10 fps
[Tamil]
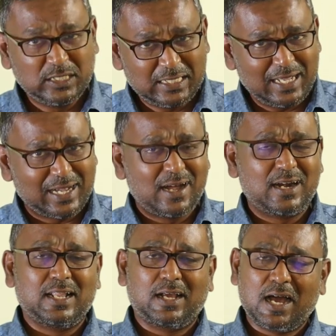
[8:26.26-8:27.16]
ஒரு சில
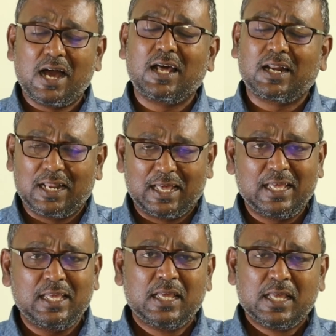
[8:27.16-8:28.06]
கால காரில்
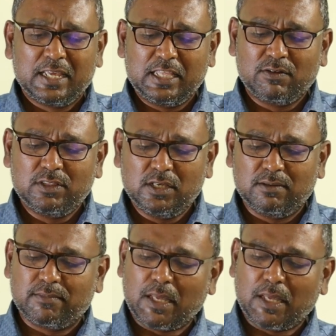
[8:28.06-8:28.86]
இதை வந்து